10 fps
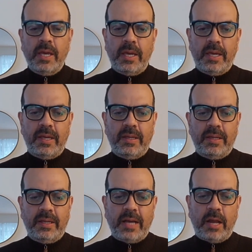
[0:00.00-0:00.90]

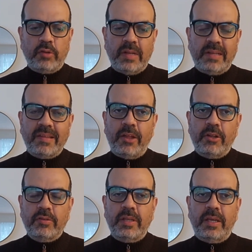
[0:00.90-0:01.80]
Eh, Carlos
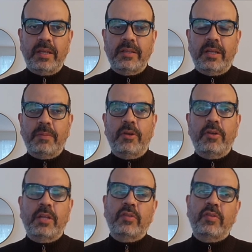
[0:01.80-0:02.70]
Salcedo eh, terminó
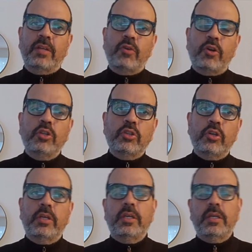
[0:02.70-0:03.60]
yéndose a
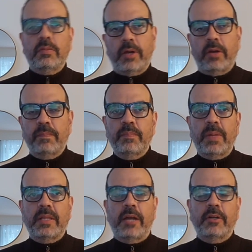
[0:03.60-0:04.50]
Toronto y bueno,
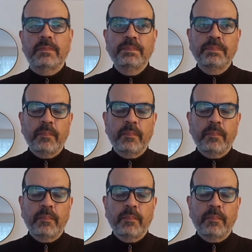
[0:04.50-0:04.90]
mandaron